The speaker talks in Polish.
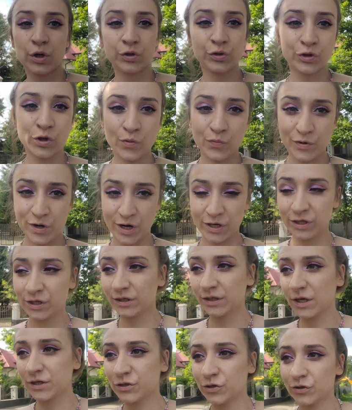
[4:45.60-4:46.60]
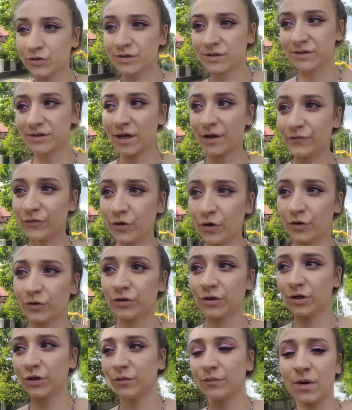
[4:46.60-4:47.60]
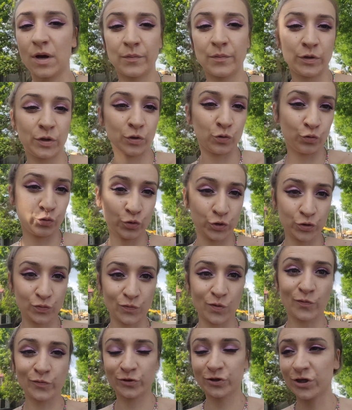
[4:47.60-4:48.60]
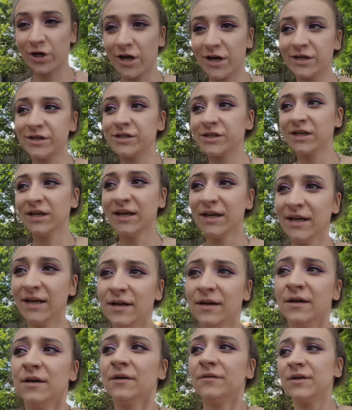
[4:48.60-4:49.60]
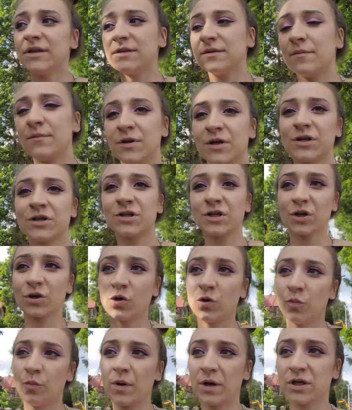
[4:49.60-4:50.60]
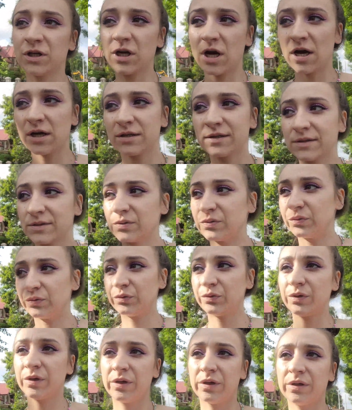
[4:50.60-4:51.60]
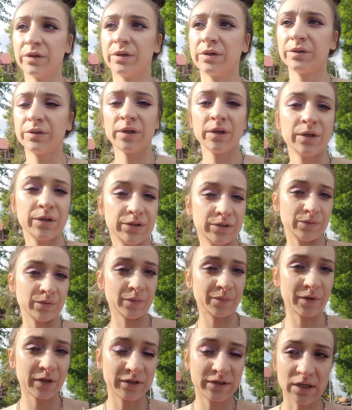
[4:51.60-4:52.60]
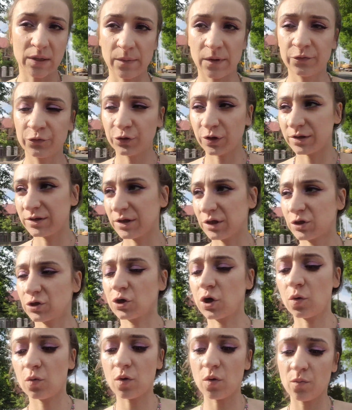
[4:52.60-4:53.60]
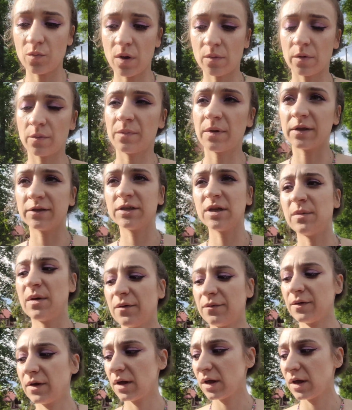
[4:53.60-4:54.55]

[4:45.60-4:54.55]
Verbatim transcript: Dobra, Ignaś odstawiony, mamy 8.06, więc mamy jeszcze kupę czasu. E, no ale idziemy na plac zabaw, tutaj za szkołą mamy plac zabaw,